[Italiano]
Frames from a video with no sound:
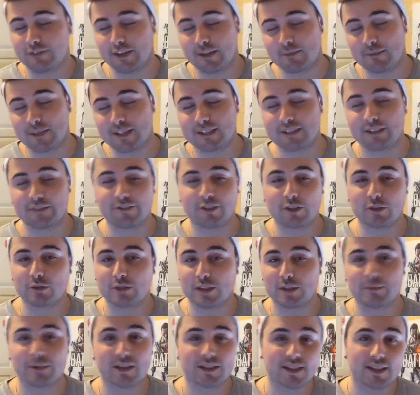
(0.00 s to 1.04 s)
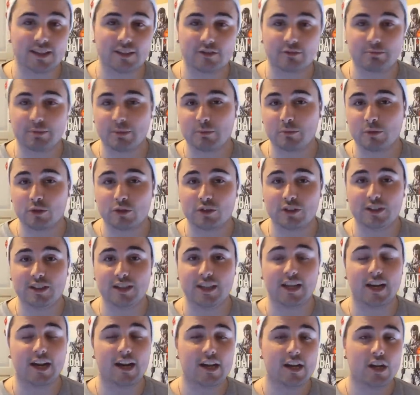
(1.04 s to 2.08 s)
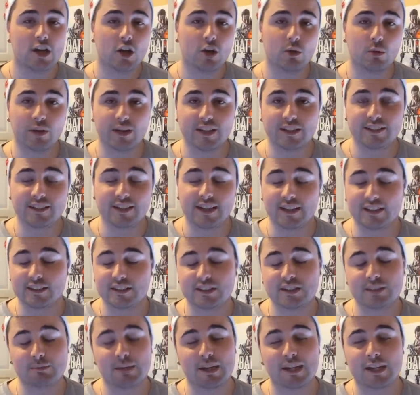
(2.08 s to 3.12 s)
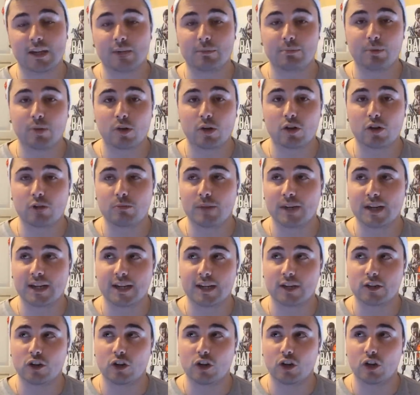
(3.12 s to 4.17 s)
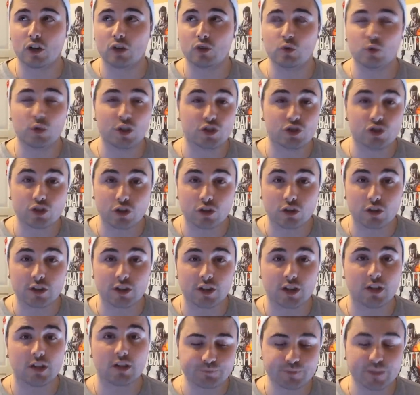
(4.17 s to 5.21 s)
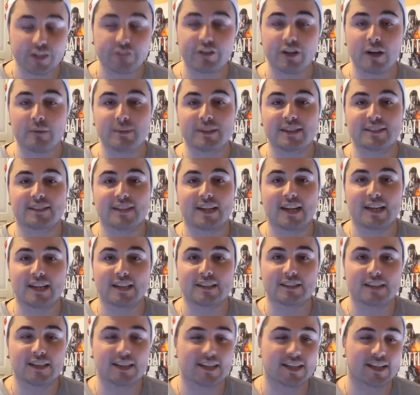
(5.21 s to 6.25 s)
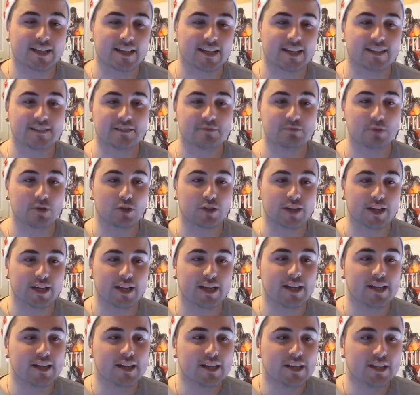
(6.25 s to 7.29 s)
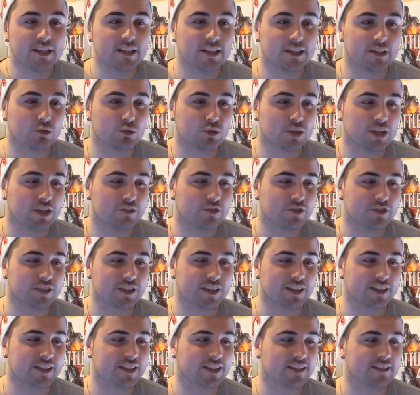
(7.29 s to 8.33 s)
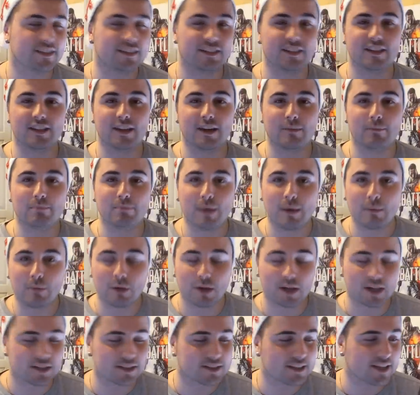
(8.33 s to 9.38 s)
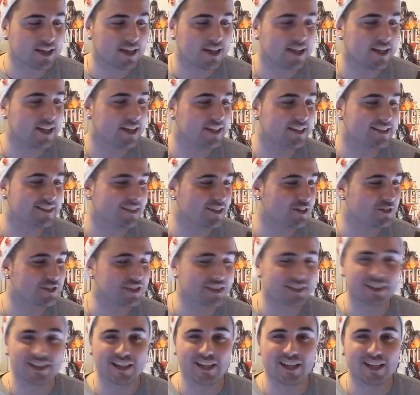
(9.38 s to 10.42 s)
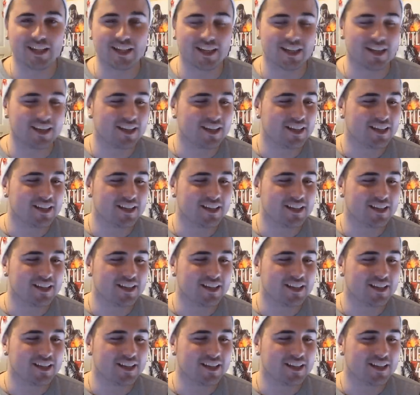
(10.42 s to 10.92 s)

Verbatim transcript: ovviamente, Fuck You Time natalizio per modo di dire Comunque sia, se manca poco, mancano due giorni E finalmente sarà Natale ragazzi, spero che eh, tutte le vostre richieste a Babbo Natale siano state